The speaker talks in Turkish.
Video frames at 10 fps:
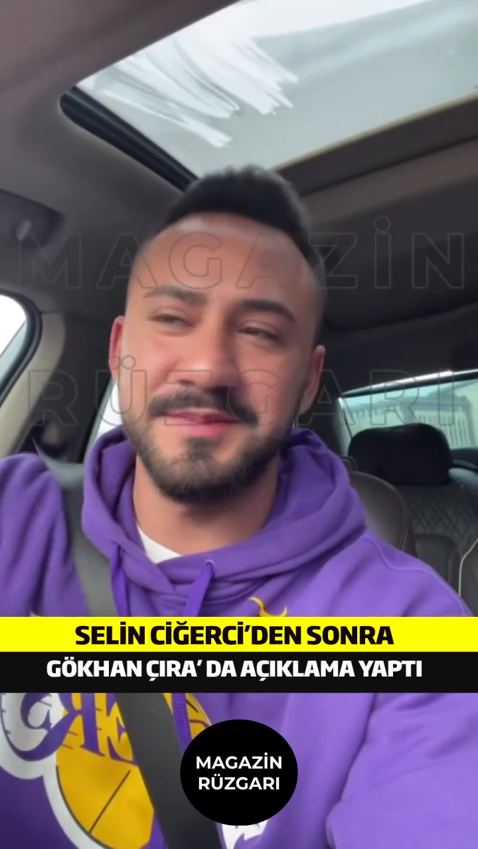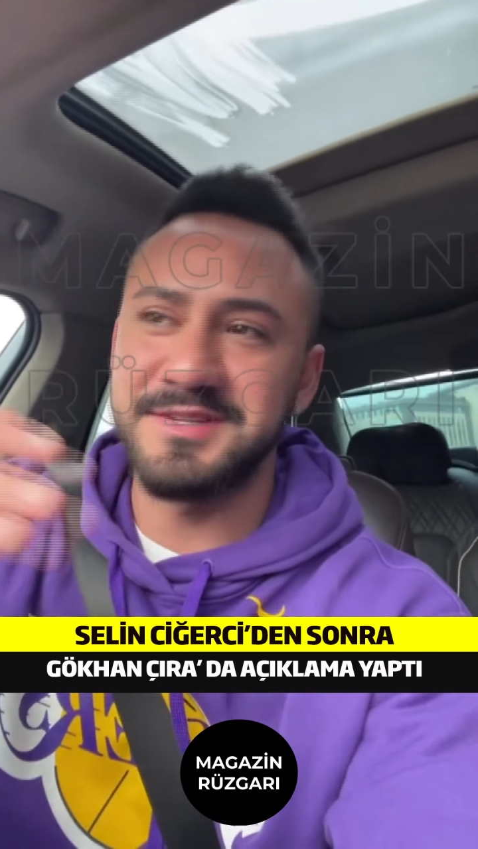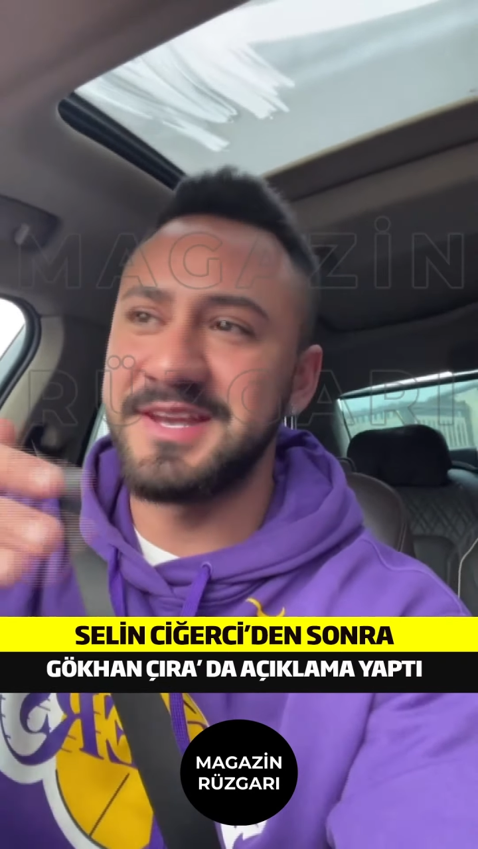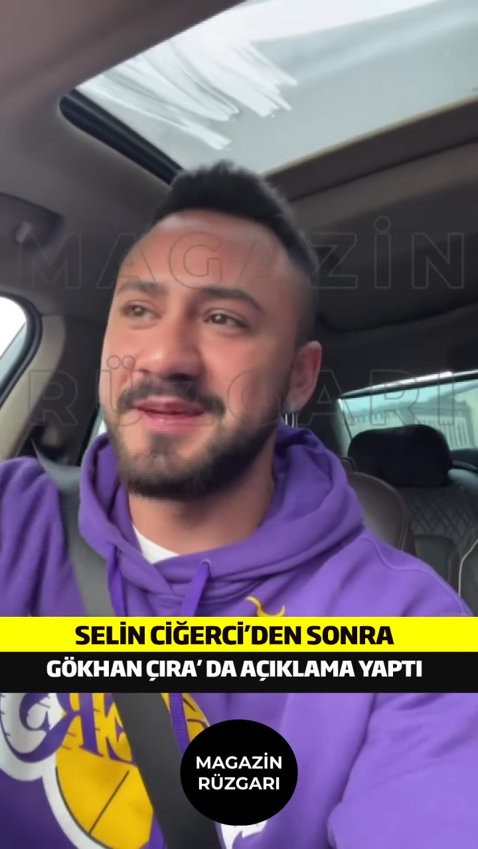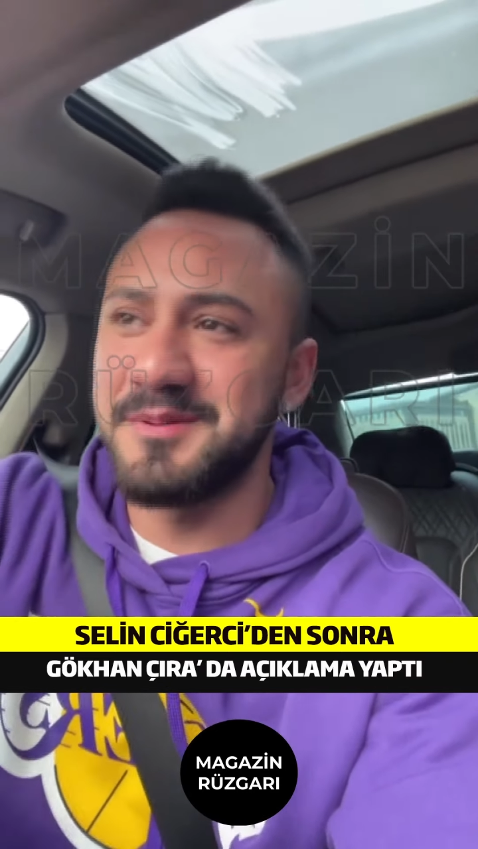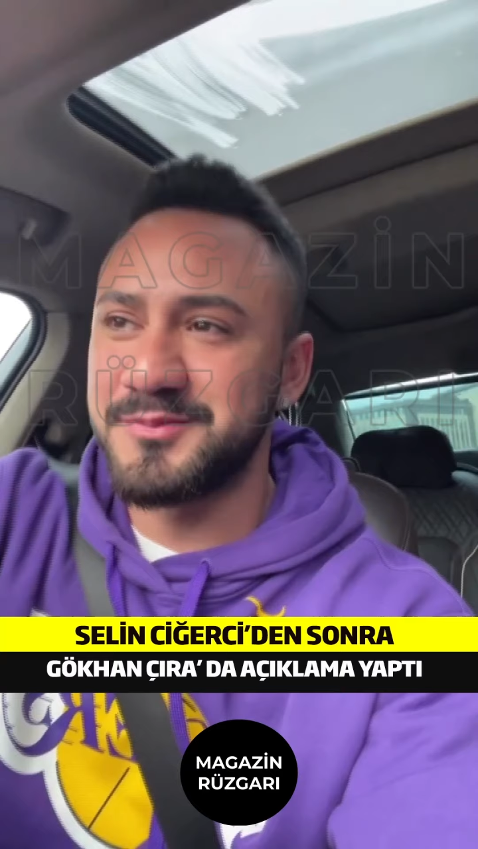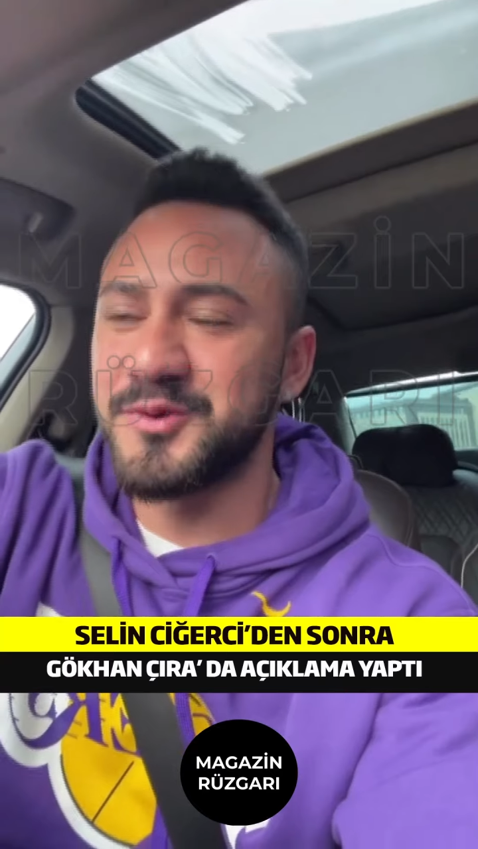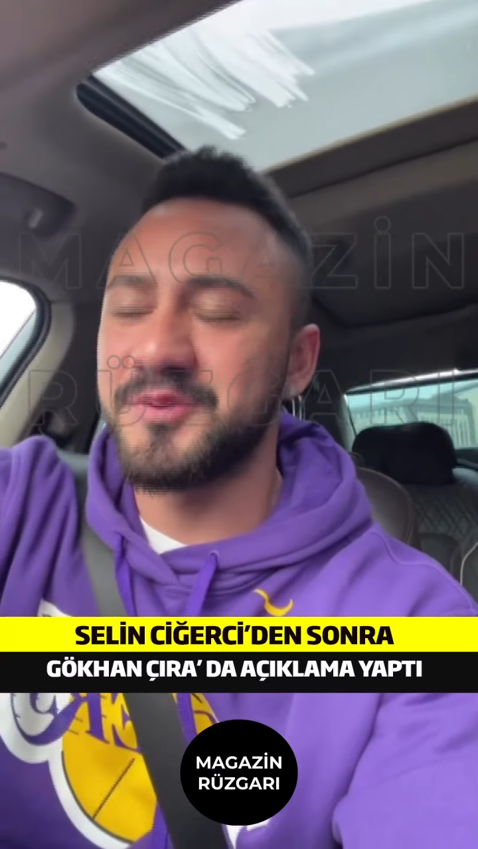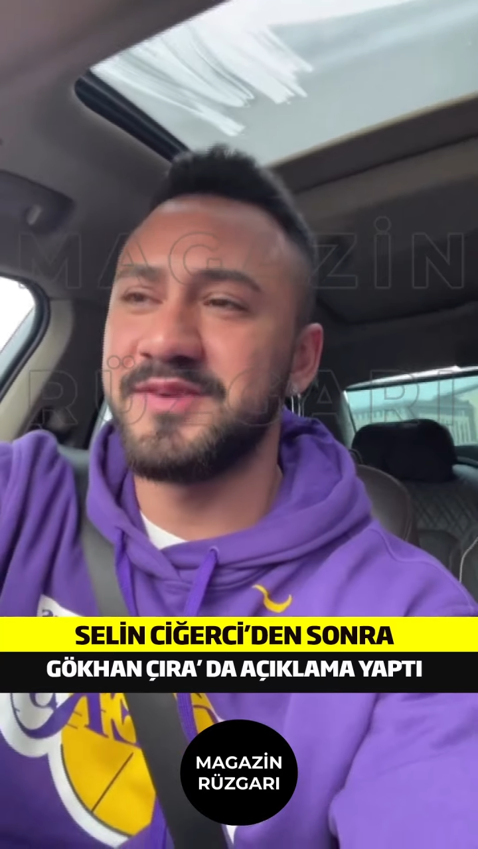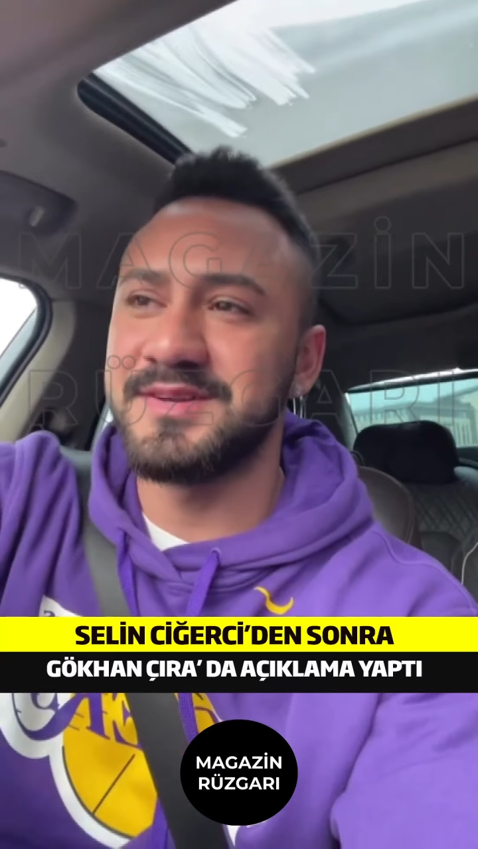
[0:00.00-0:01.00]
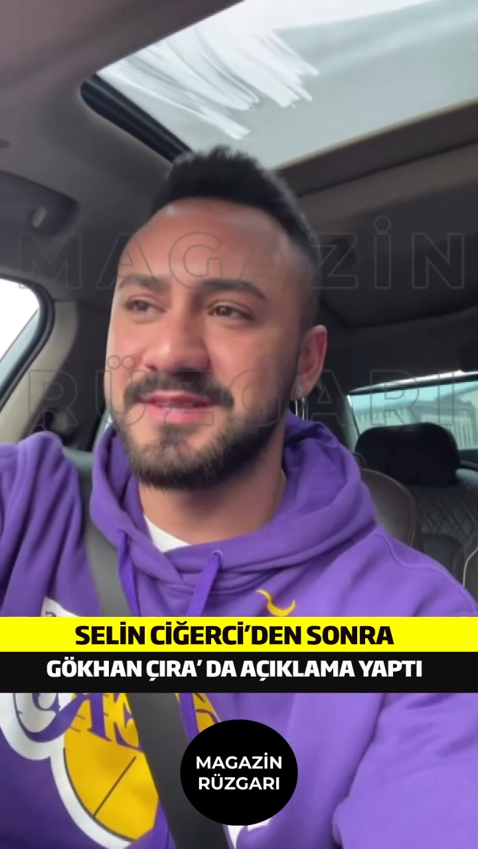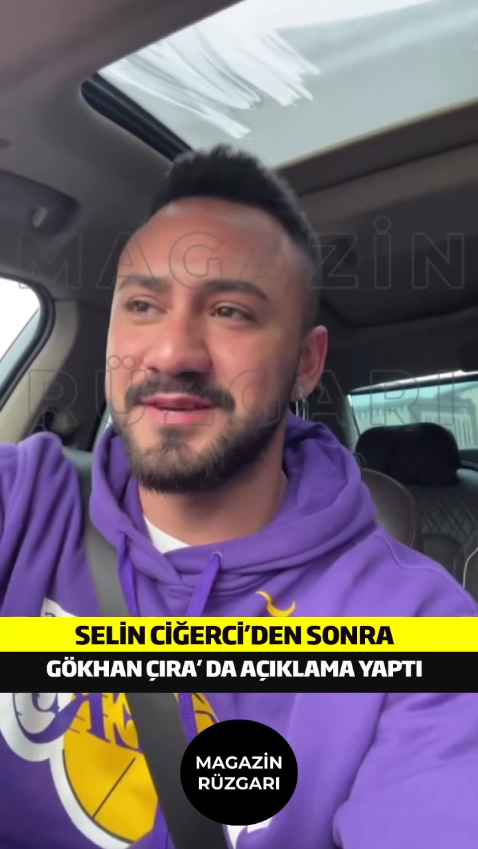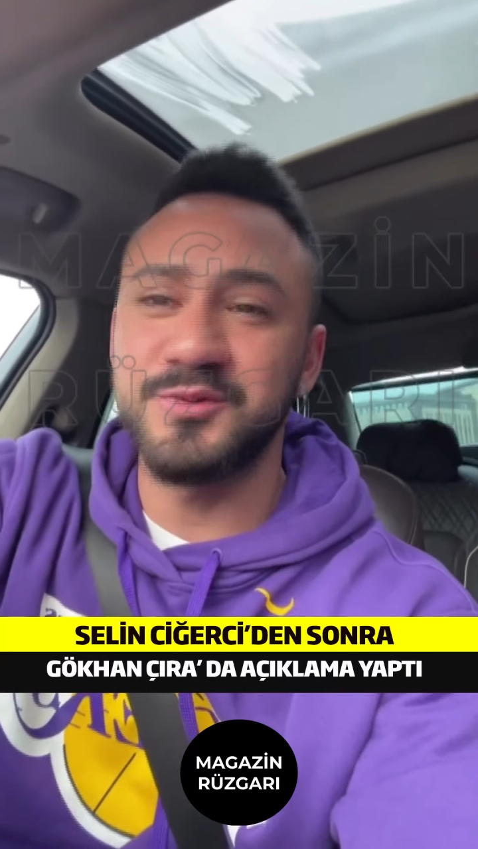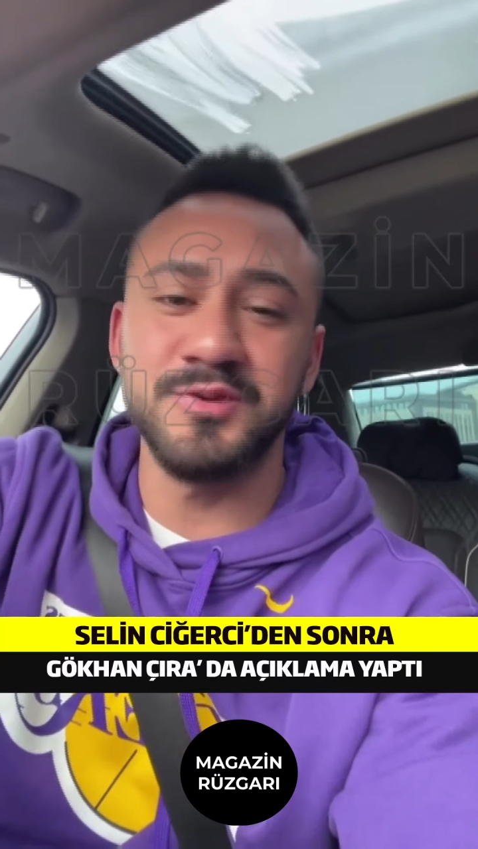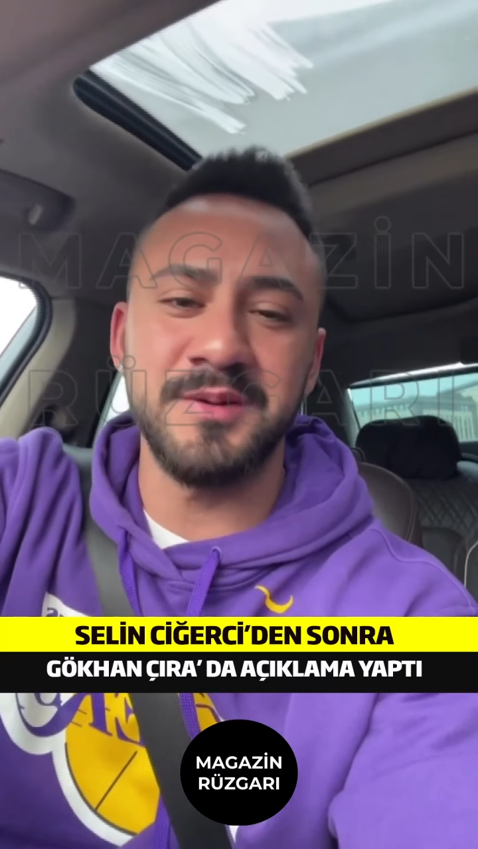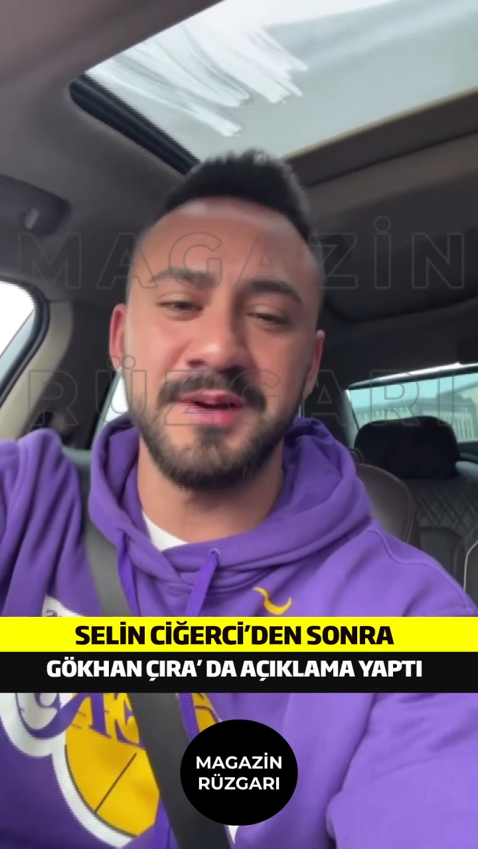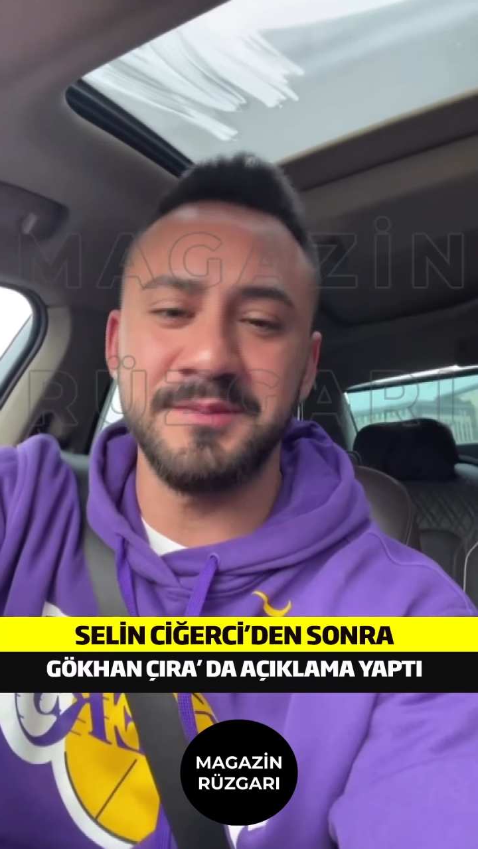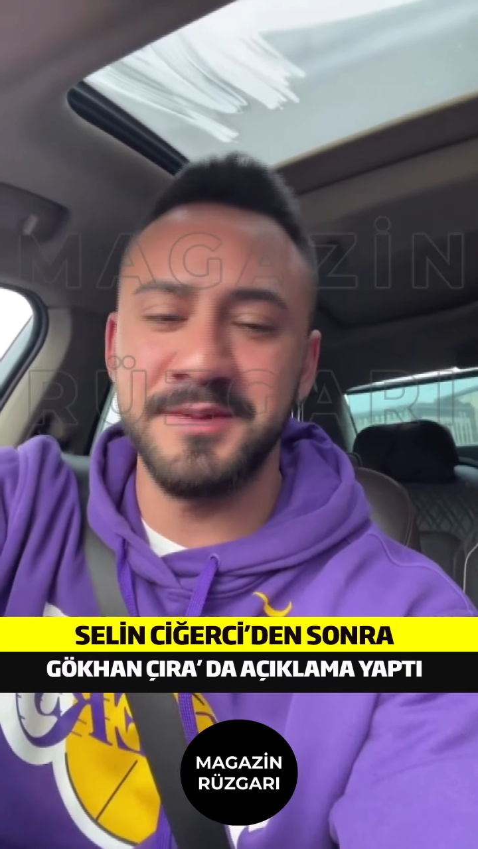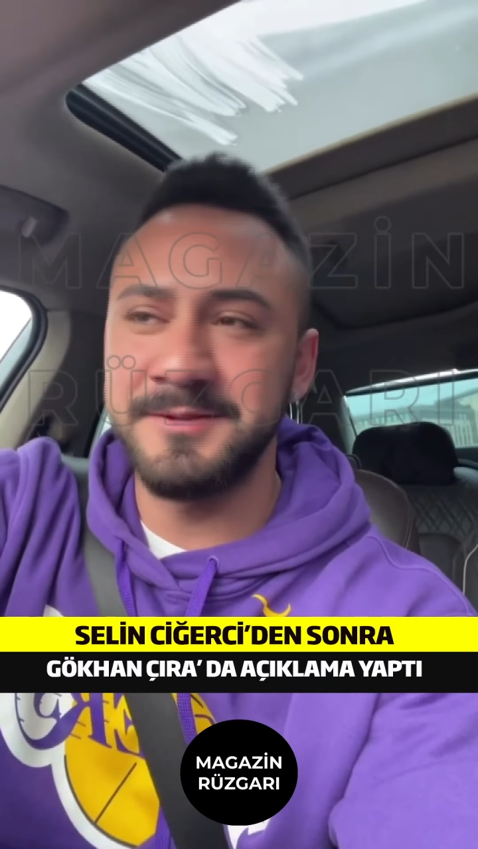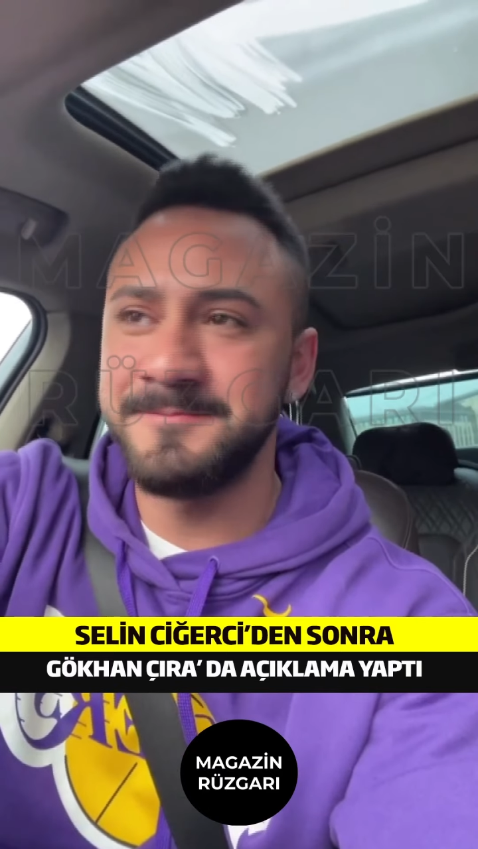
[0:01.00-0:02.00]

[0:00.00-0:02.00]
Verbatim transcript: beceremem çok fazla. Kusura bakmayın.